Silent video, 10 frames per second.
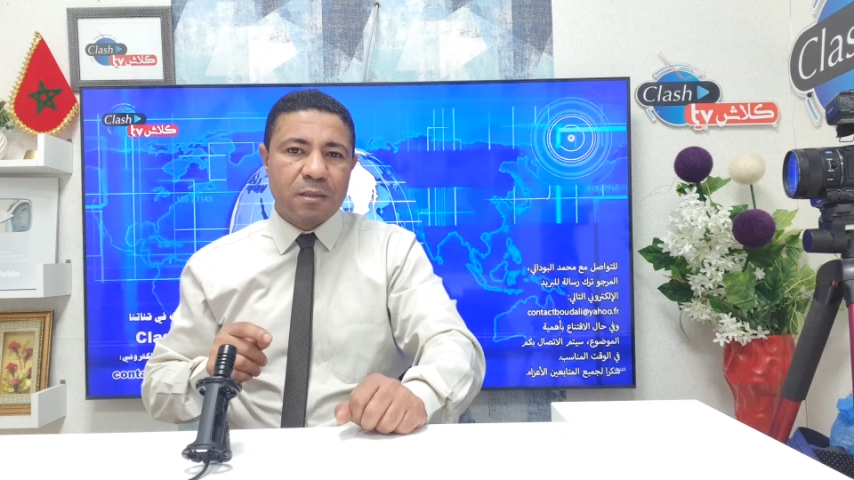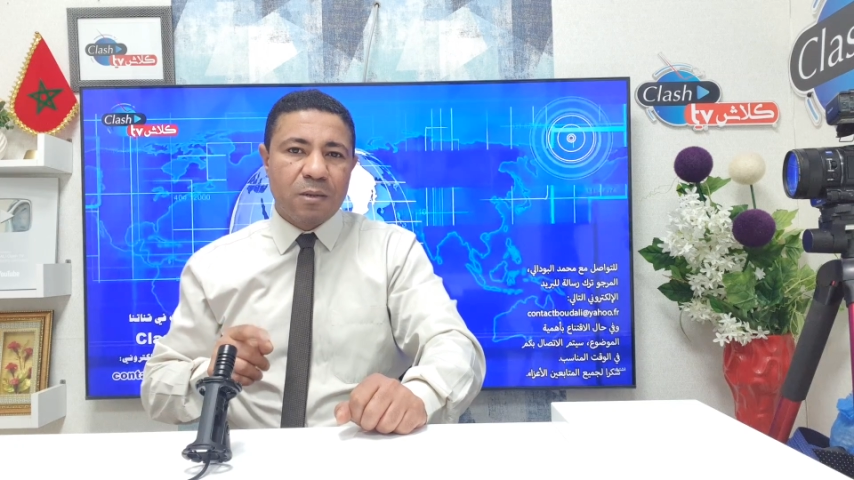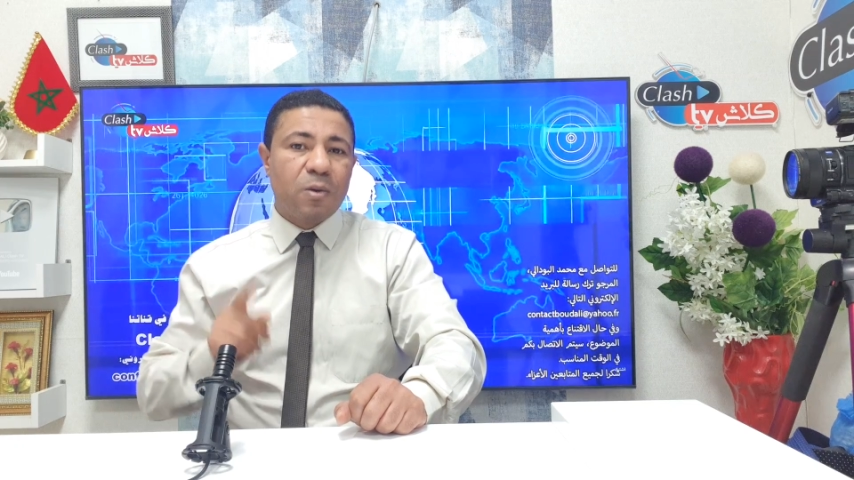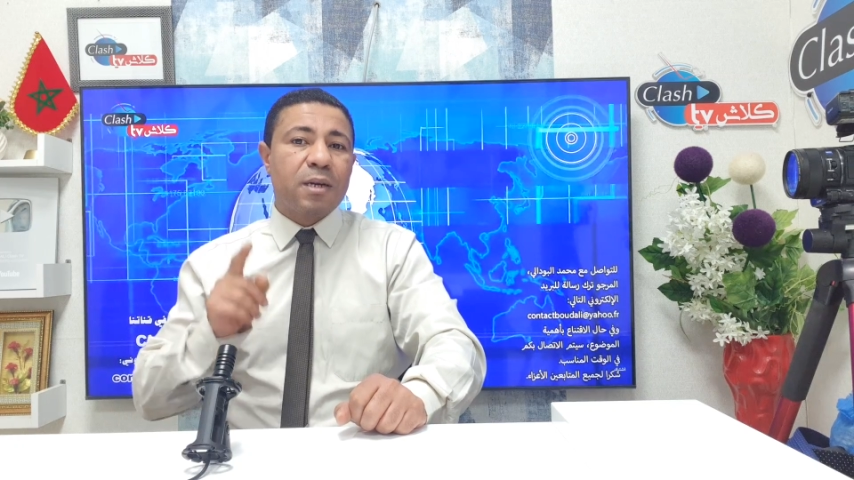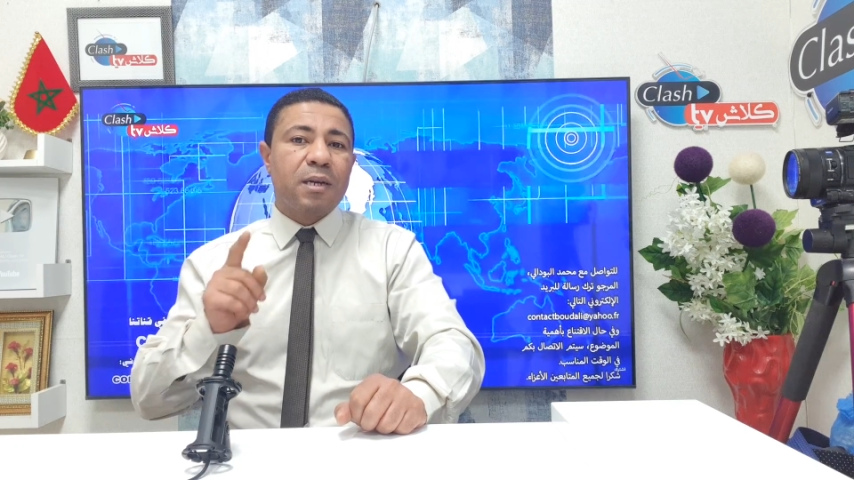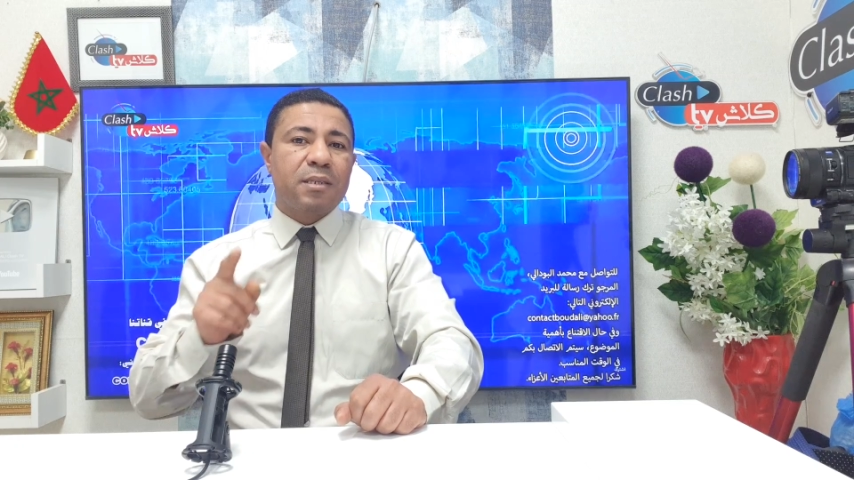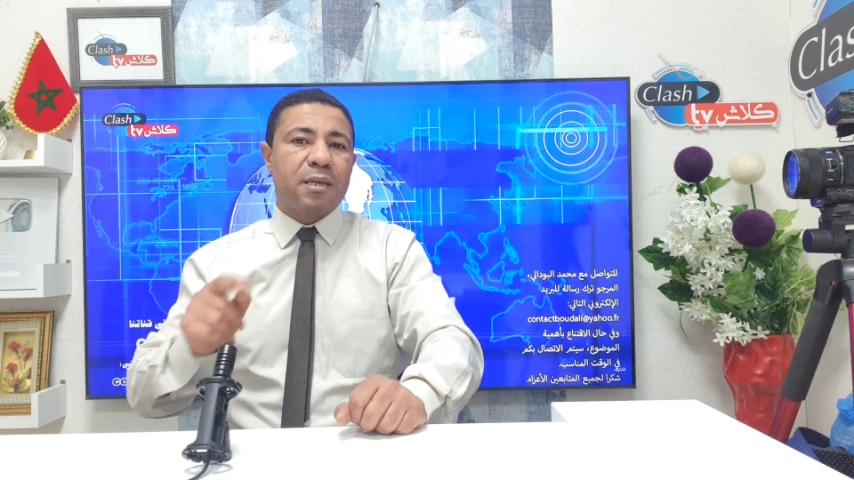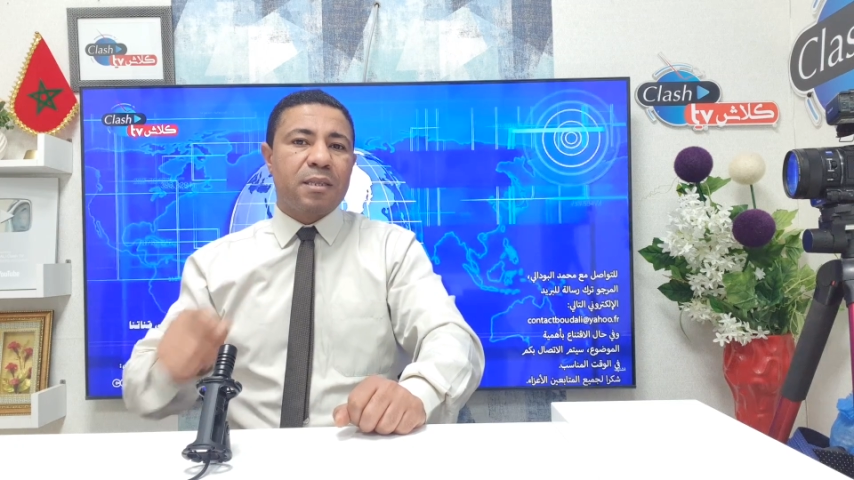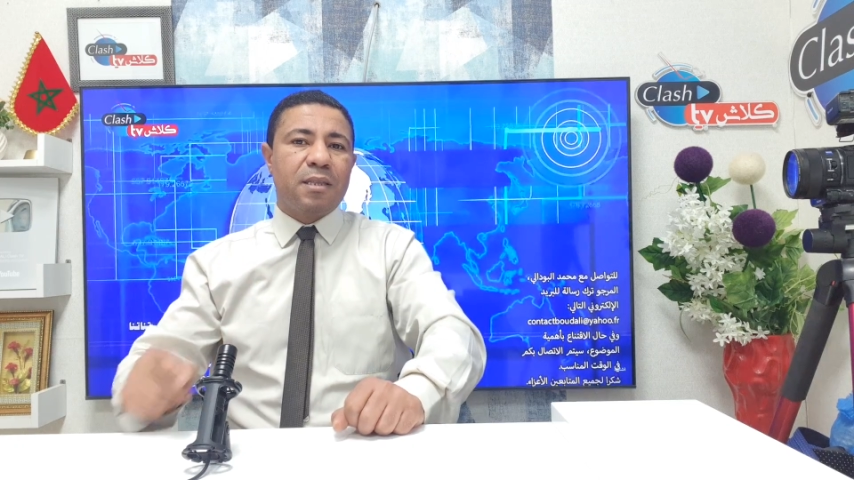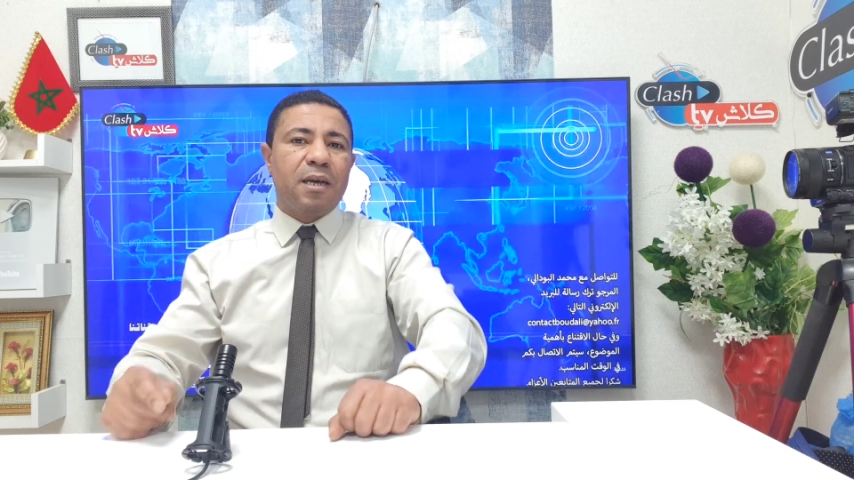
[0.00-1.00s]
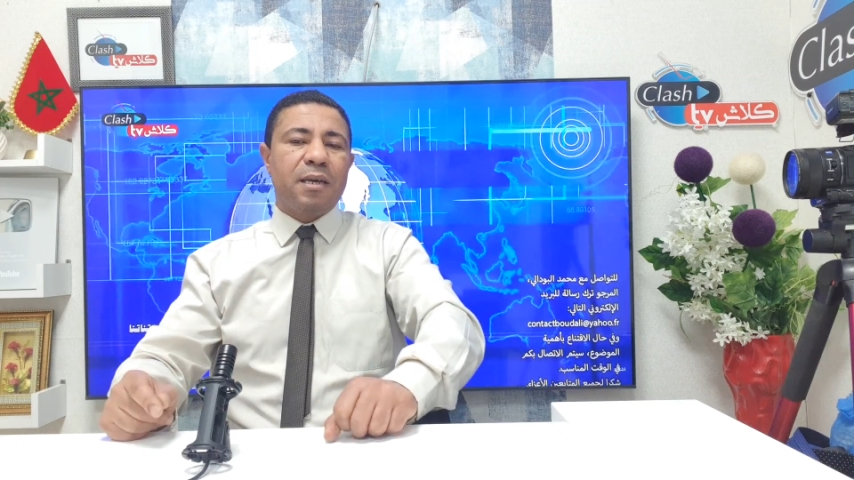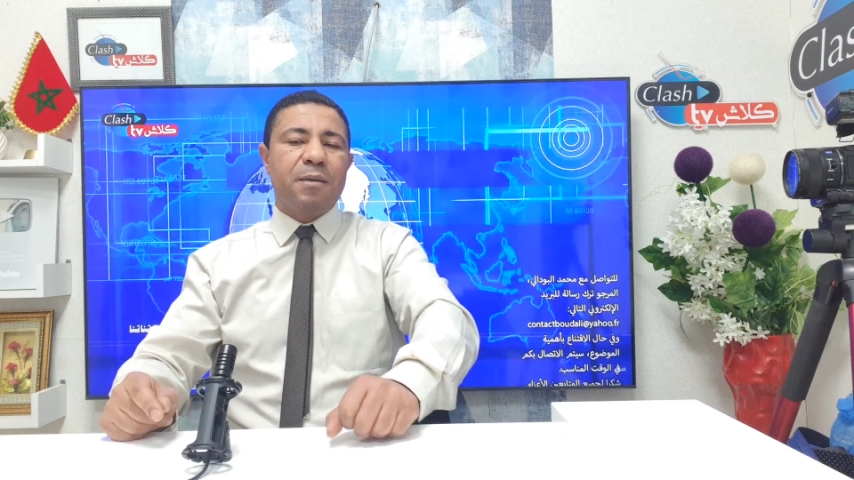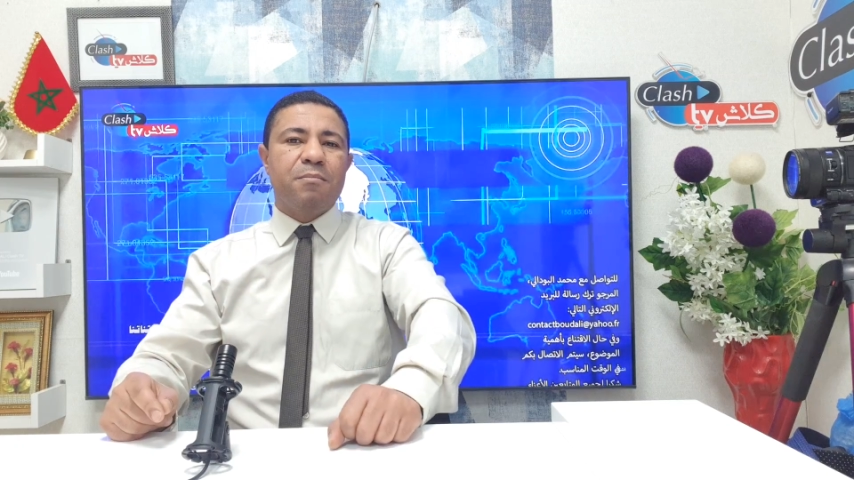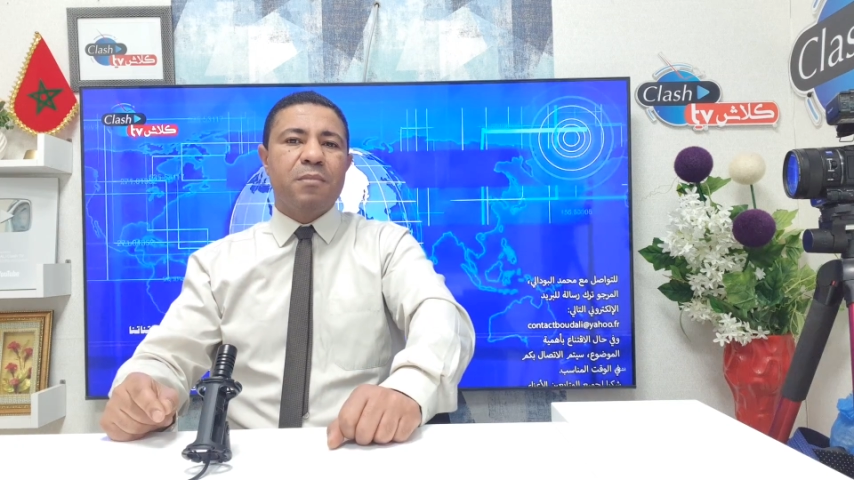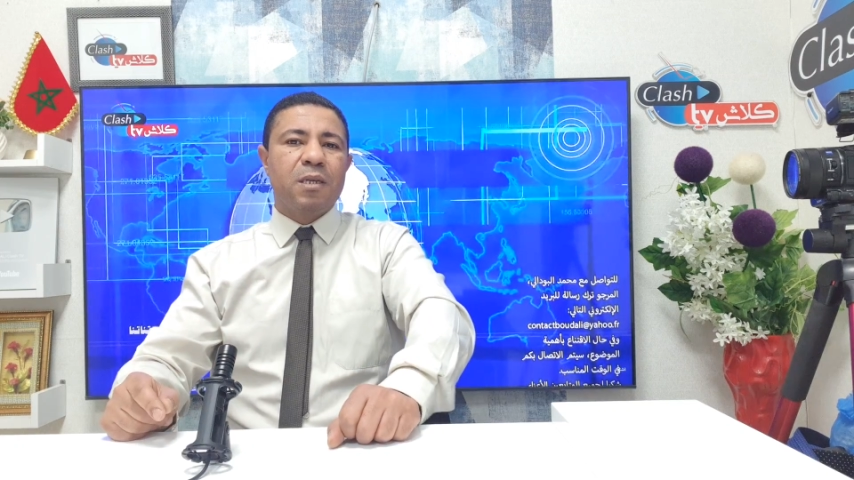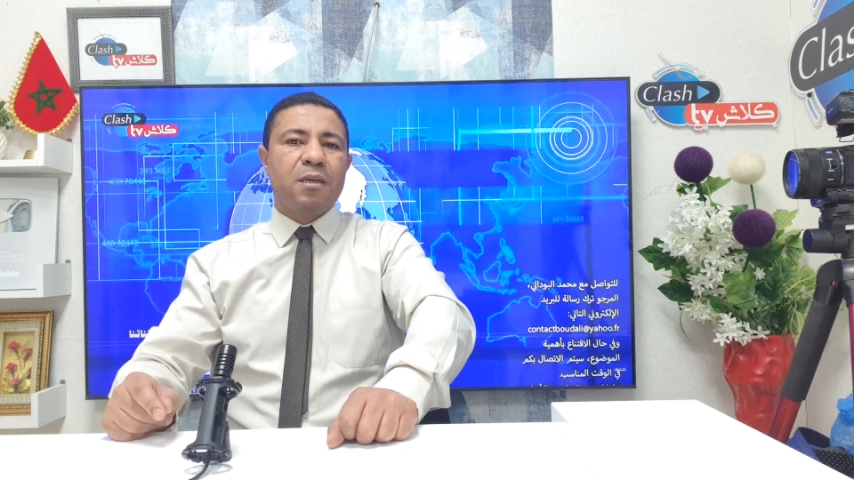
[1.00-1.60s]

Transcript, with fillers: والنصر الدائم